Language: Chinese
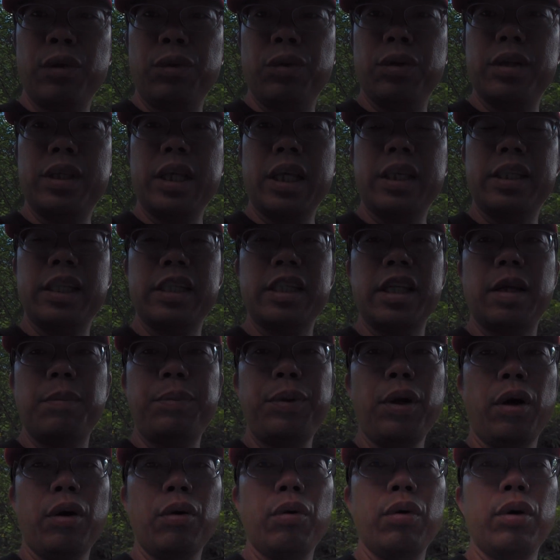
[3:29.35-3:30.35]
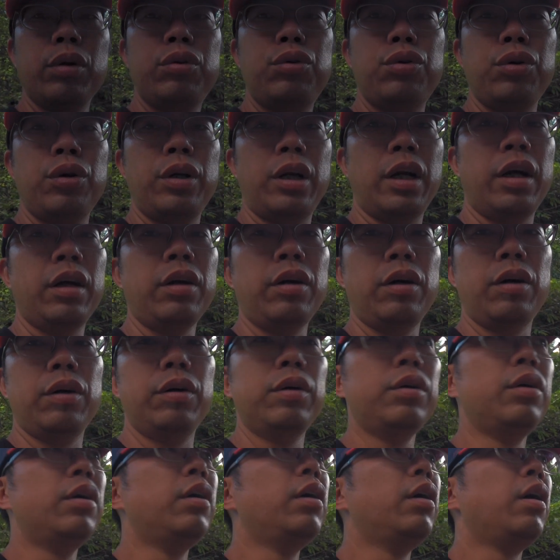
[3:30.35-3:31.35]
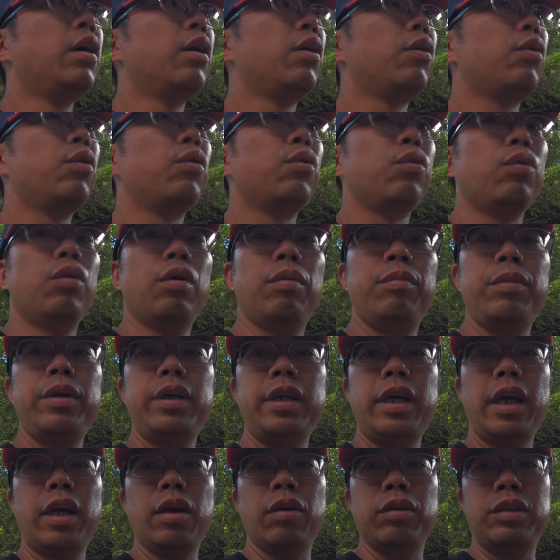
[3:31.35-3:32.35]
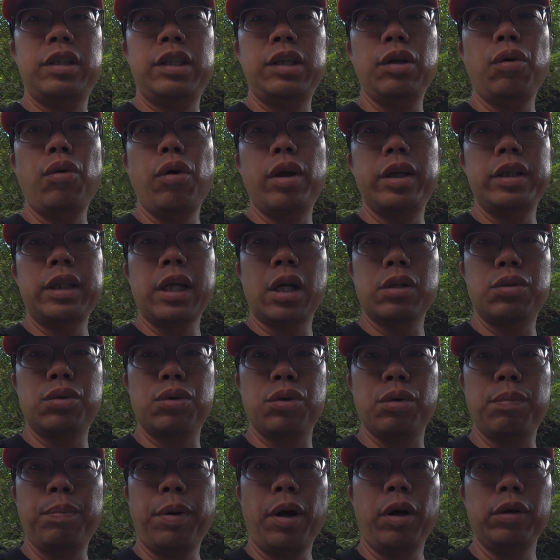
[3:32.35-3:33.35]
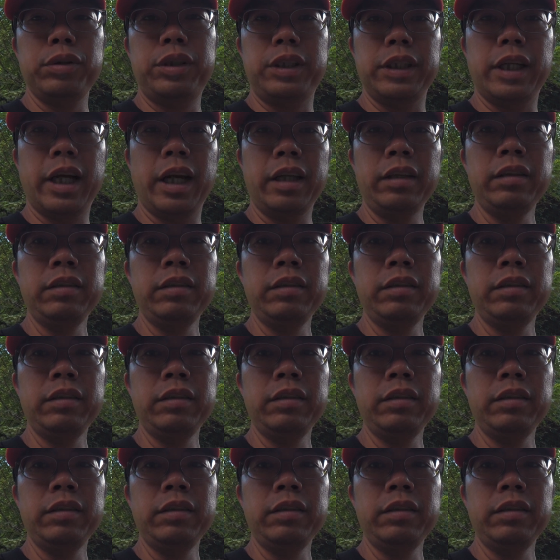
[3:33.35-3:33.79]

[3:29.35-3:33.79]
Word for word: 云彩渐渐飘过去，然后我们也有机会下去抛几个